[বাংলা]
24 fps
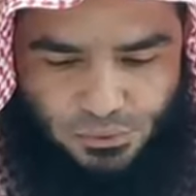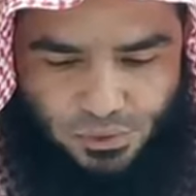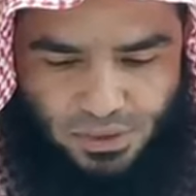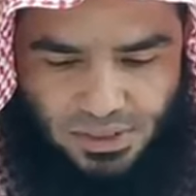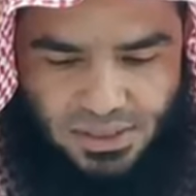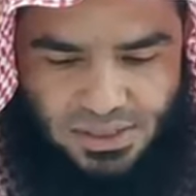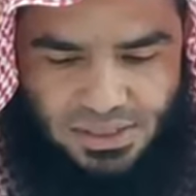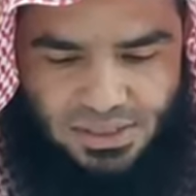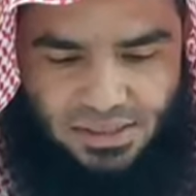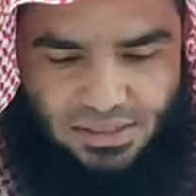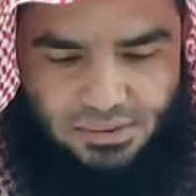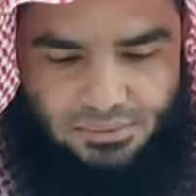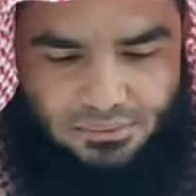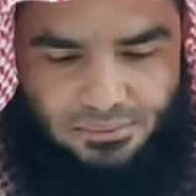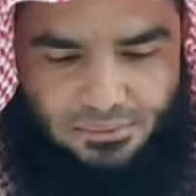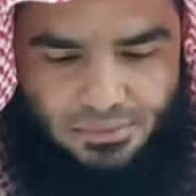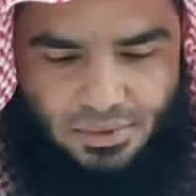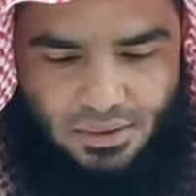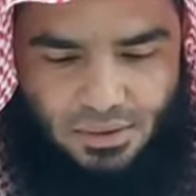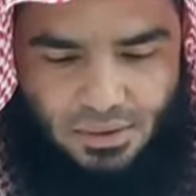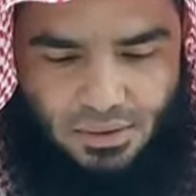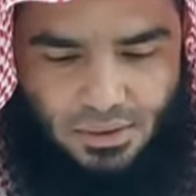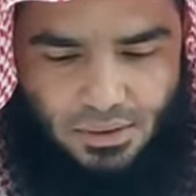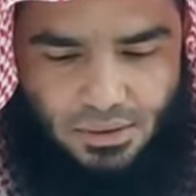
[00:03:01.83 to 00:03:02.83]
করেছেন
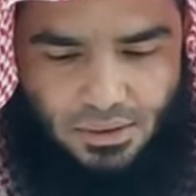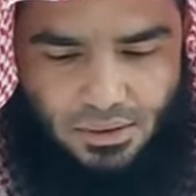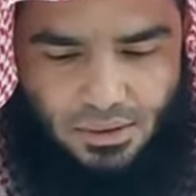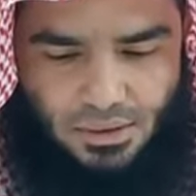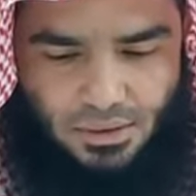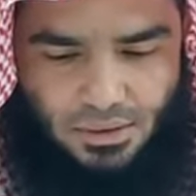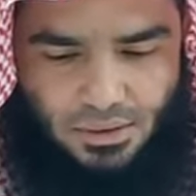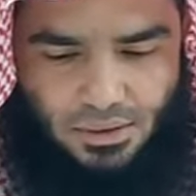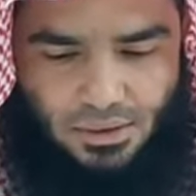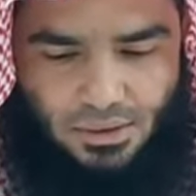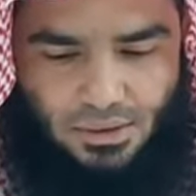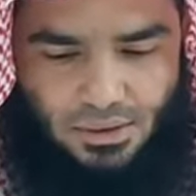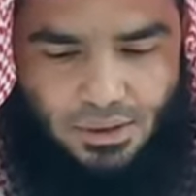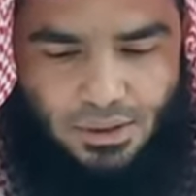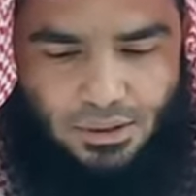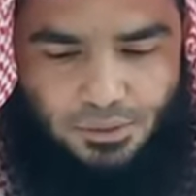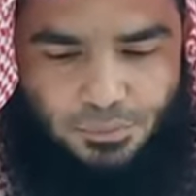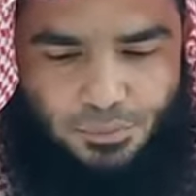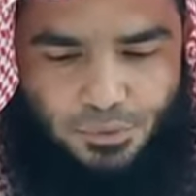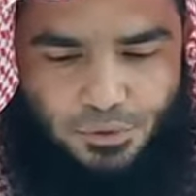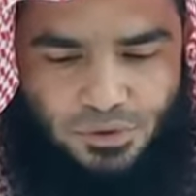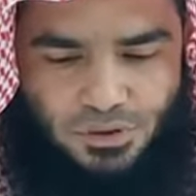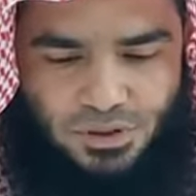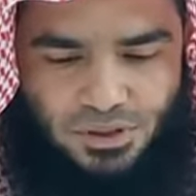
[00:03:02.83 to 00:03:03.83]

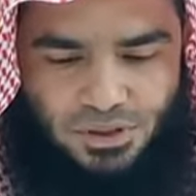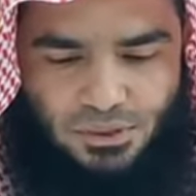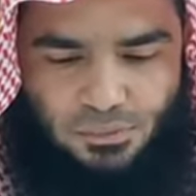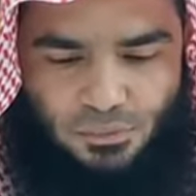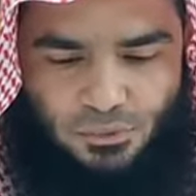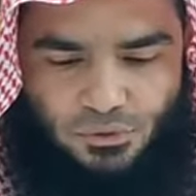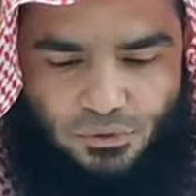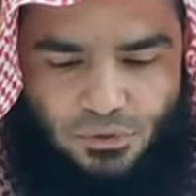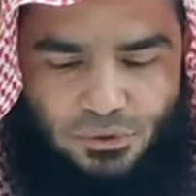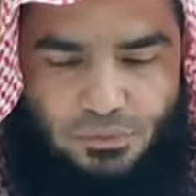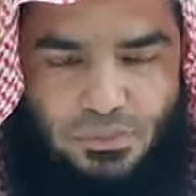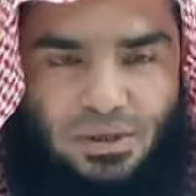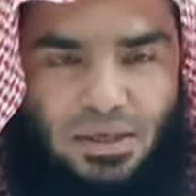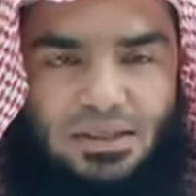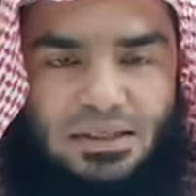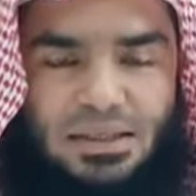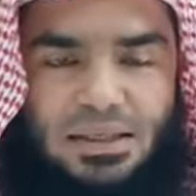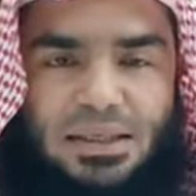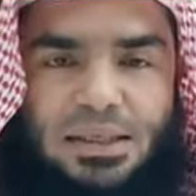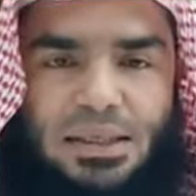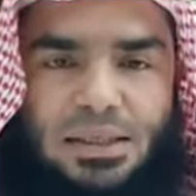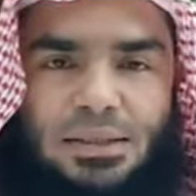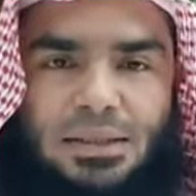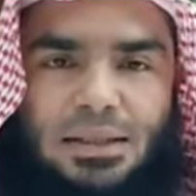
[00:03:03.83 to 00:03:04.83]
এরপর তিনি
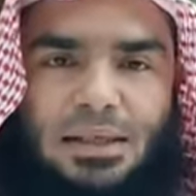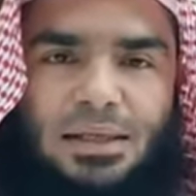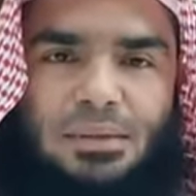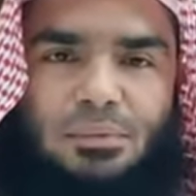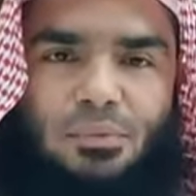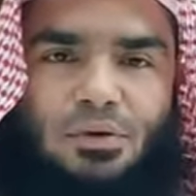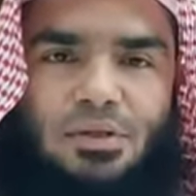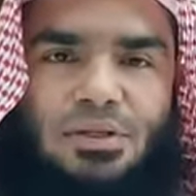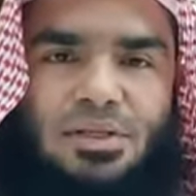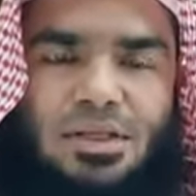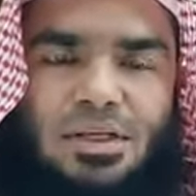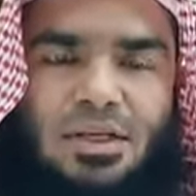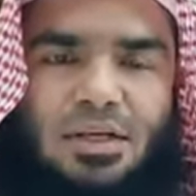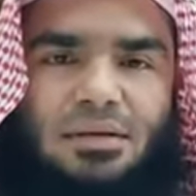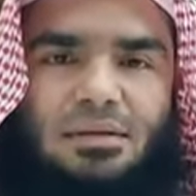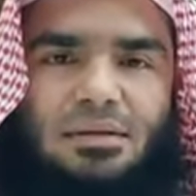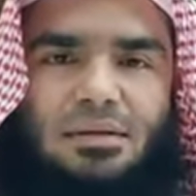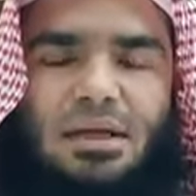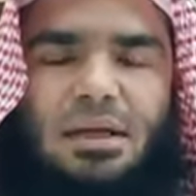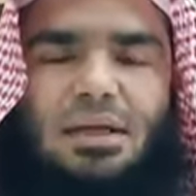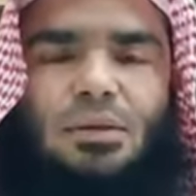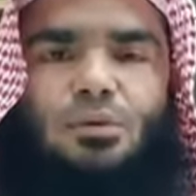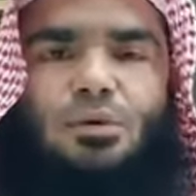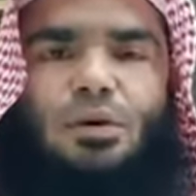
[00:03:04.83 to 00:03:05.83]
মুসলমানদেরকে ডেকে বলছেন
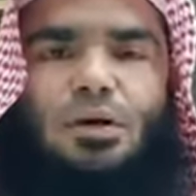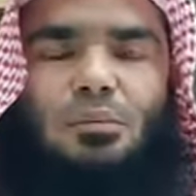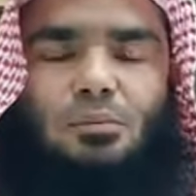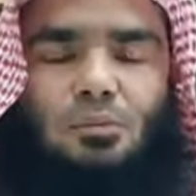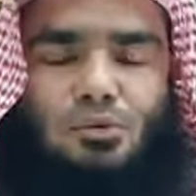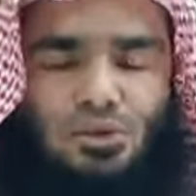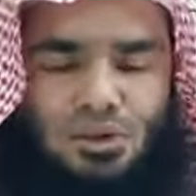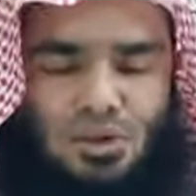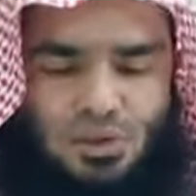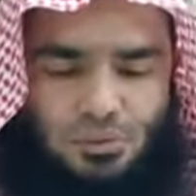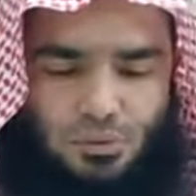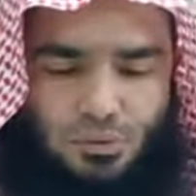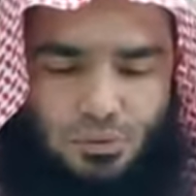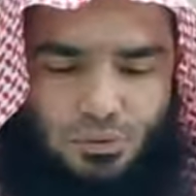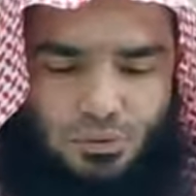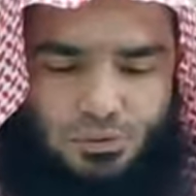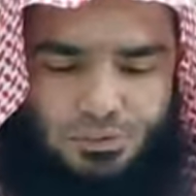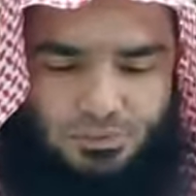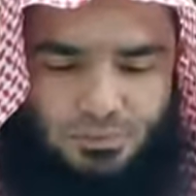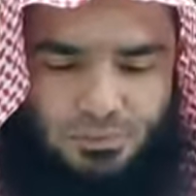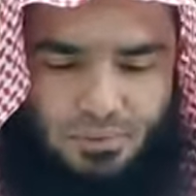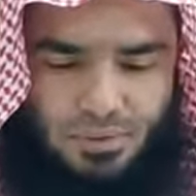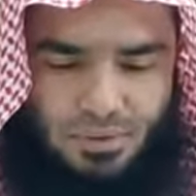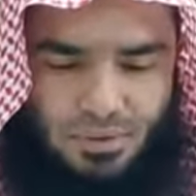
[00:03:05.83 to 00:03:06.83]
আইহাল মুসলিমুন
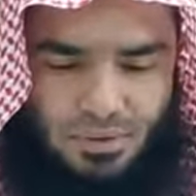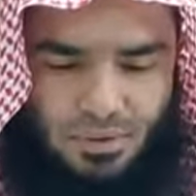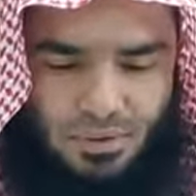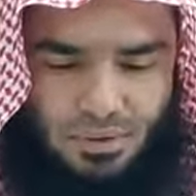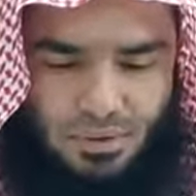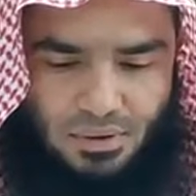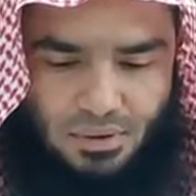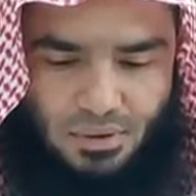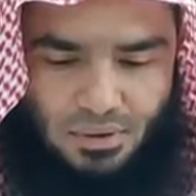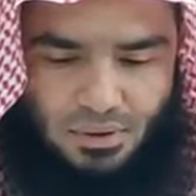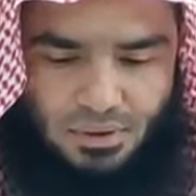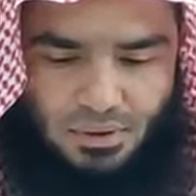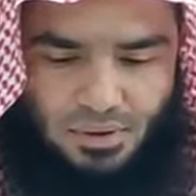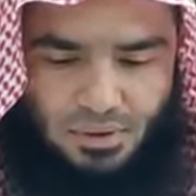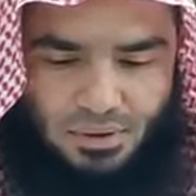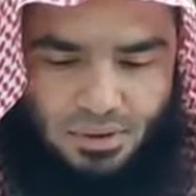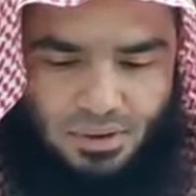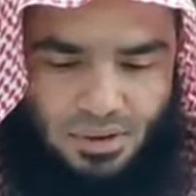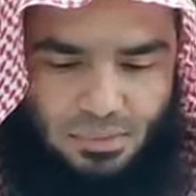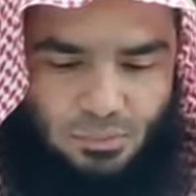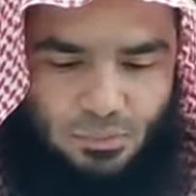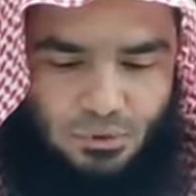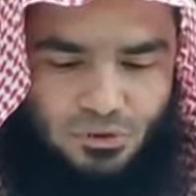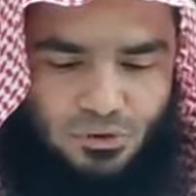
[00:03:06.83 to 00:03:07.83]

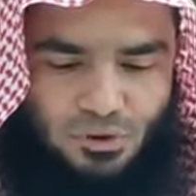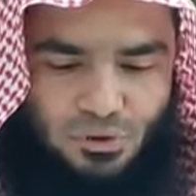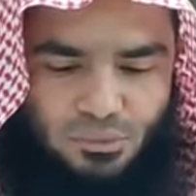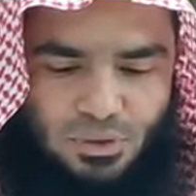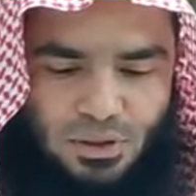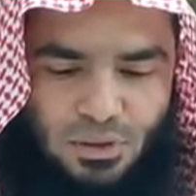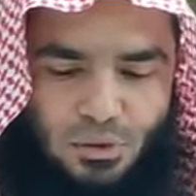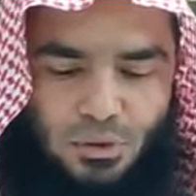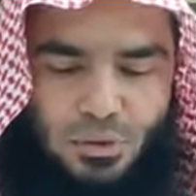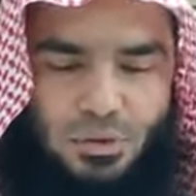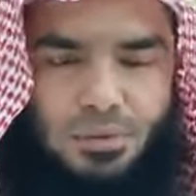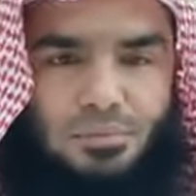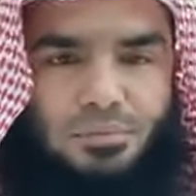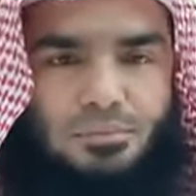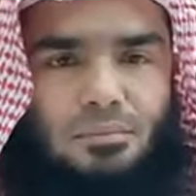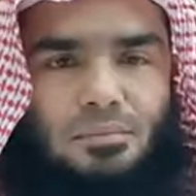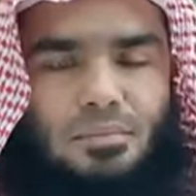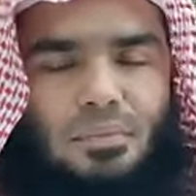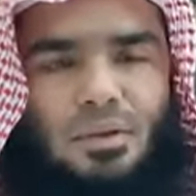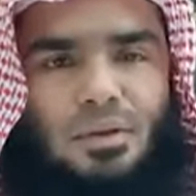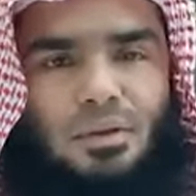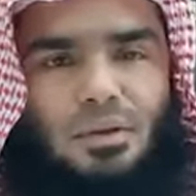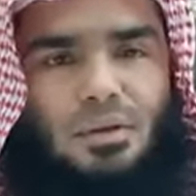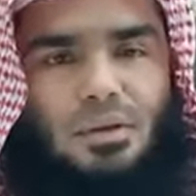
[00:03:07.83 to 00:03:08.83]
হে মুসলমানগণ
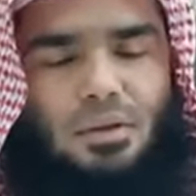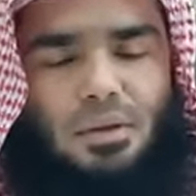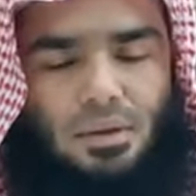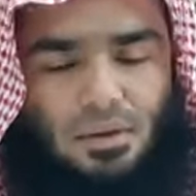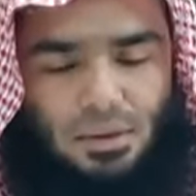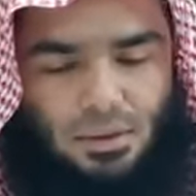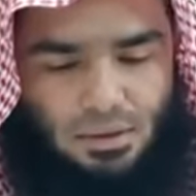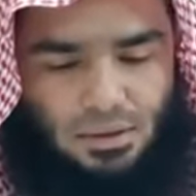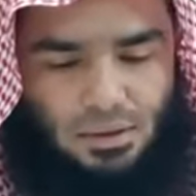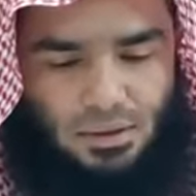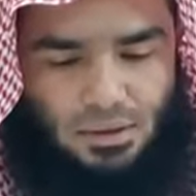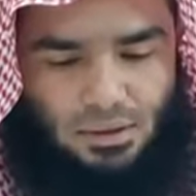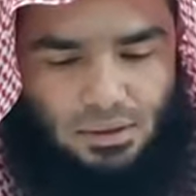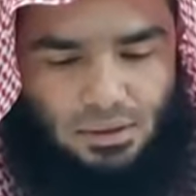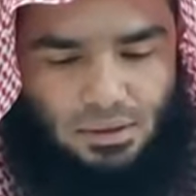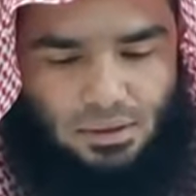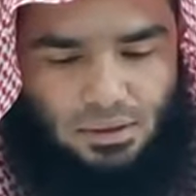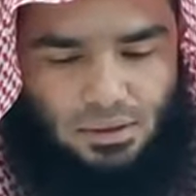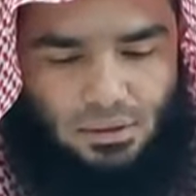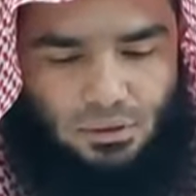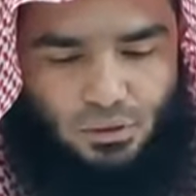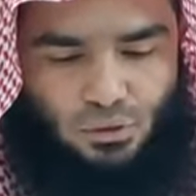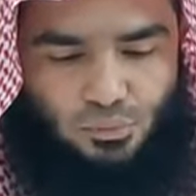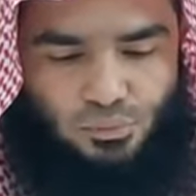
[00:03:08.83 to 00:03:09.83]

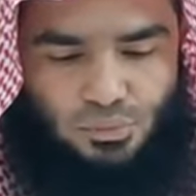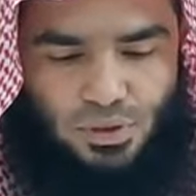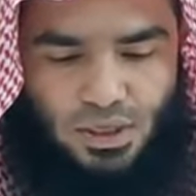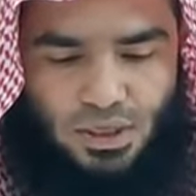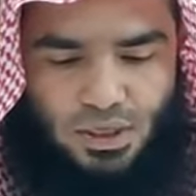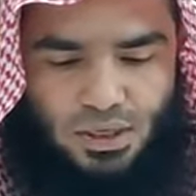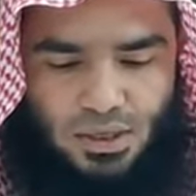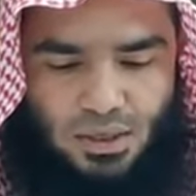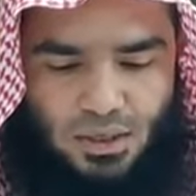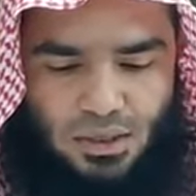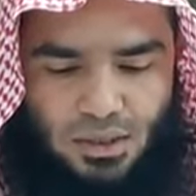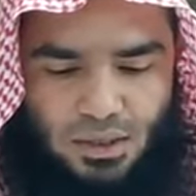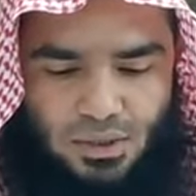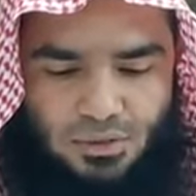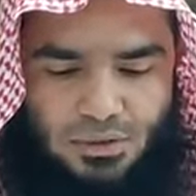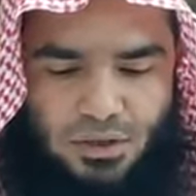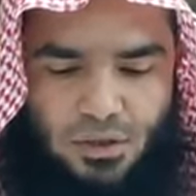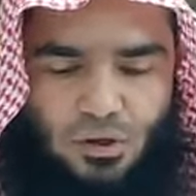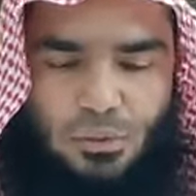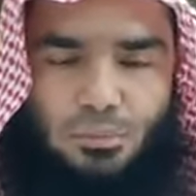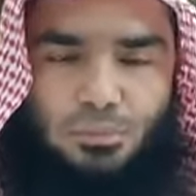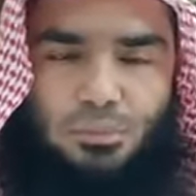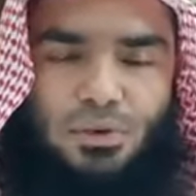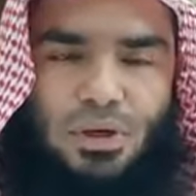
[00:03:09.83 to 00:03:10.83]
তোমরা আল্লাহ
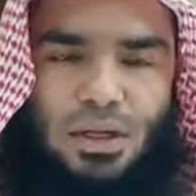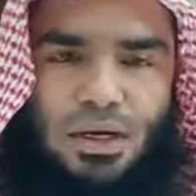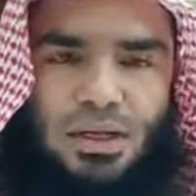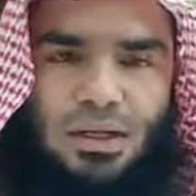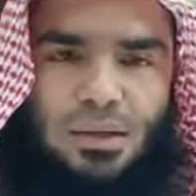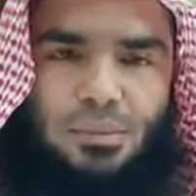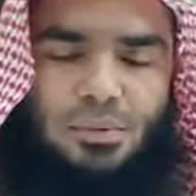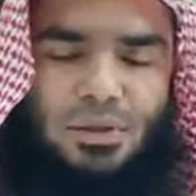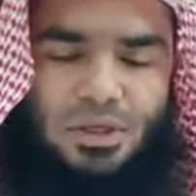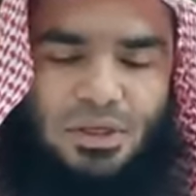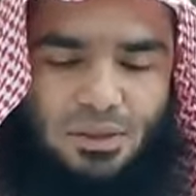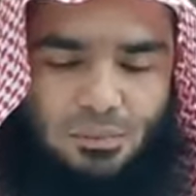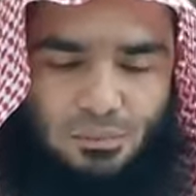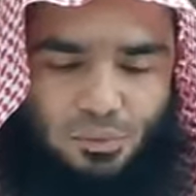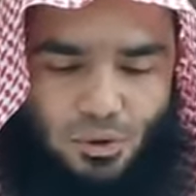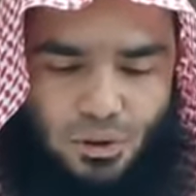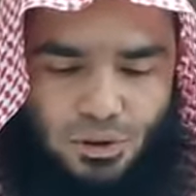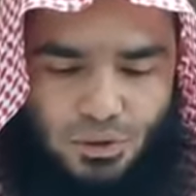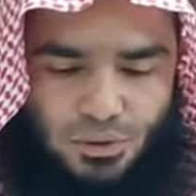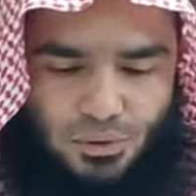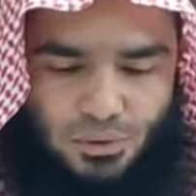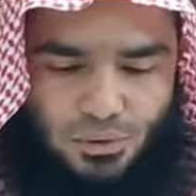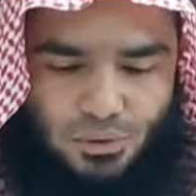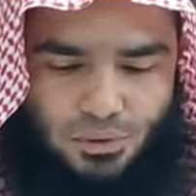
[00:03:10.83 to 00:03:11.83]
রব্বুল আলমিনকে
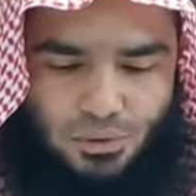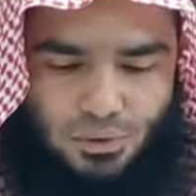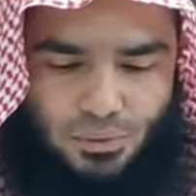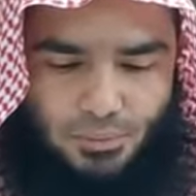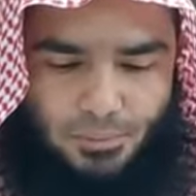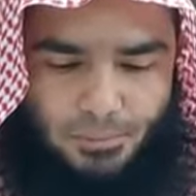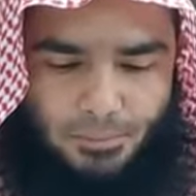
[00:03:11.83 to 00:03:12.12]
ভয় করো